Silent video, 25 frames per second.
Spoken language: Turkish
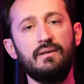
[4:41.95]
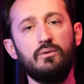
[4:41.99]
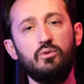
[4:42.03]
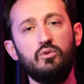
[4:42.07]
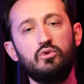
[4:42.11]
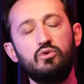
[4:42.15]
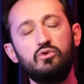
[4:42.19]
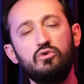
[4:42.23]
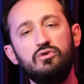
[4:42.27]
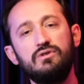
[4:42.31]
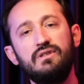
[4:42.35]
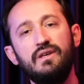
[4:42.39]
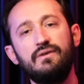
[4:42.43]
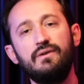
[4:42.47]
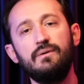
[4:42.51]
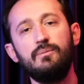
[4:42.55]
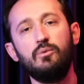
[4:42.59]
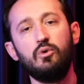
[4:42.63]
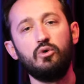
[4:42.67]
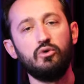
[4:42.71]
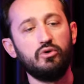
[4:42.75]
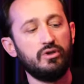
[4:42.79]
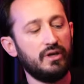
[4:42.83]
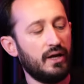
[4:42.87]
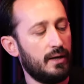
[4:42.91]
ürünü deve
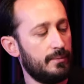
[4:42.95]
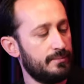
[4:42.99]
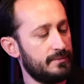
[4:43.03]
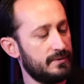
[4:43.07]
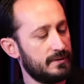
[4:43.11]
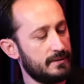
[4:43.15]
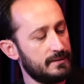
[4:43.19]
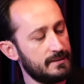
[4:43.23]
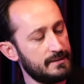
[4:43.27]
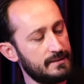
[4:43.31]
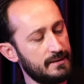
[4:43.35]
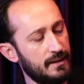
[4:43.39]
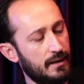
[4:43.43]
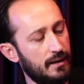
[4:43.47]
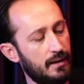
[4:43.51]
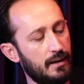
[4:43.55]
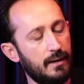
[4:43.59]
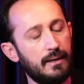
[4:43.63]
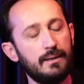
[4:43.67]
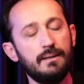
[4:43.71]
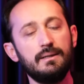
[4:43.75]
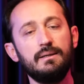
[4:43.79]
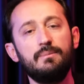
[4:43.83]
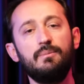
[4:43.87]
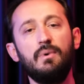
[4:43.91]
boyunu yaptığınızda
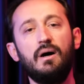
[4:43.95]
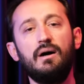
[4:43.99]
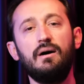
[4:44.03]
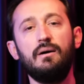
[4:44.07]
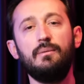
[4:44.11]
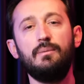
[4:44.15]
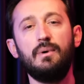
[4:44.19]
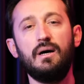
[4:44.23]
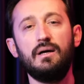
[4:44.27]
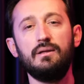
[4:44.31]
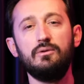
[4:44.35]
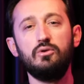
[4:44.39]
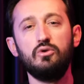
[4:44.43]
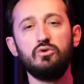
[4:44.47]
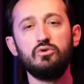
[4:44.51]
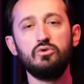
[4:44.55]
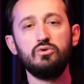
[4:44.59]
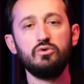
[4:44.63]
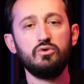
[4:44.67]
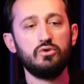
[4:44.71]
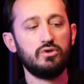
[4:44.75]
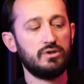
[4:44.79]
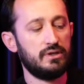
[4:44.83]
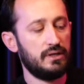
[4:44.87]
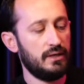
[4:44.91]
ağırlık ba-
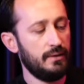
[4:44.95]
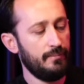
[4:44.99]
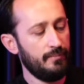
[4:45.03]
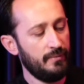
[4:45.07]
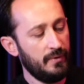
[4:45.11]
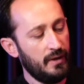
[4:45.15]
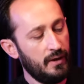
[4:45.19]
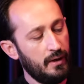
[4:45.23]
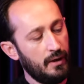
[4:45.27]
bağlıyorsunuz ki